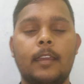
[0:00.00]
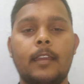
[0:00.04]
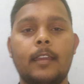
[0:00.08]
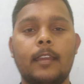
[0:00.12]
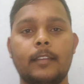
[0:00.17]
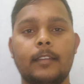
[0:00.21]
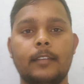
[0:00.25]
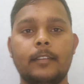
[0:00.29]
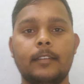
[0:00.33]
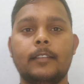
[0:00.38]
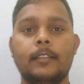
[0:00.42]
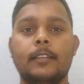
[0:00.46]

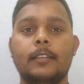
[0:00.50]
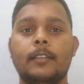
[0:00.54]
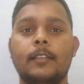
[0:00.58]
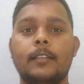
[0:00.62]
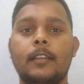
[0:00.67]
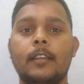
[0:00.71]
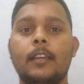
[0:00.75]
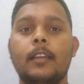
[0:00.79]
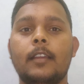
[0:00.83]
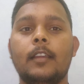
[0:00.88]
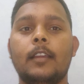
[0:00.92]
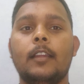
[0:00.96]
एंड
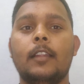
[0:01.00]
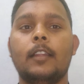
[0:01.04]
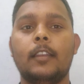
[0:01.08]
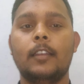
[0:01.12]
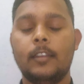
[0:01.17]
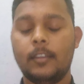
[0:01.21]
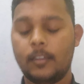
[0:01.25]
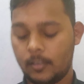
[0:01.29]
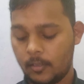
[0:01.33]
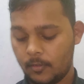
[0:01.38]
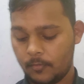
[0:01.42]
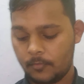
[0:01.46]

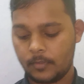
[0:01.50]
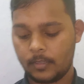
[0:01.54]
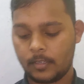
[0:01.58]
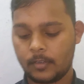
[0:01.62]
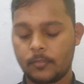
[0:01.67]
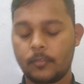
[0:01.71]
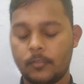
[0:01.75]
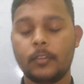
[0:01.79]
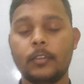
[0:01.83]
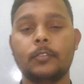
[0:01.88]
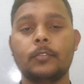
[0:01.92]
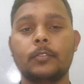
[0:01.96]
नाउ वी आर
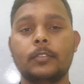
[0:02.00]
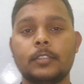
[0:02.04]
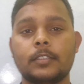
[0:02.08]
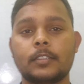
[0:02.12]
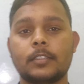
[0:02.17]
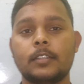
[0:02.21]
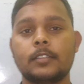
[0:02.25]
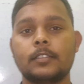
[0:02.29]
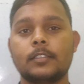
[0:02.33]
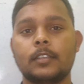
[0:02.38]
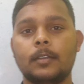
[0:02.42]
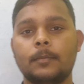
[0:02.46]
गोइंग टू
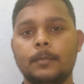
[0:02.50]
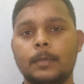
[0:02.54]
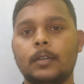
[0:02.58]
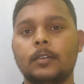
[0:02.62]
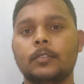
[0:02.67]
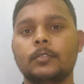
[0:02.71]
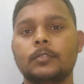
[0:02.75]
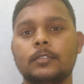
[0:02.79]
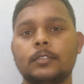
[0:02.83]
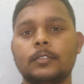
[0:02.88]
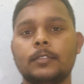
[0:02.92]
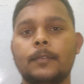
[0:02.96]
डिस्कस
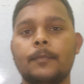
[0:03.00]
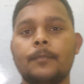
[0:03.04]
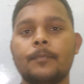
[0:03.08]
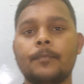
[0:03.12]
अबाउट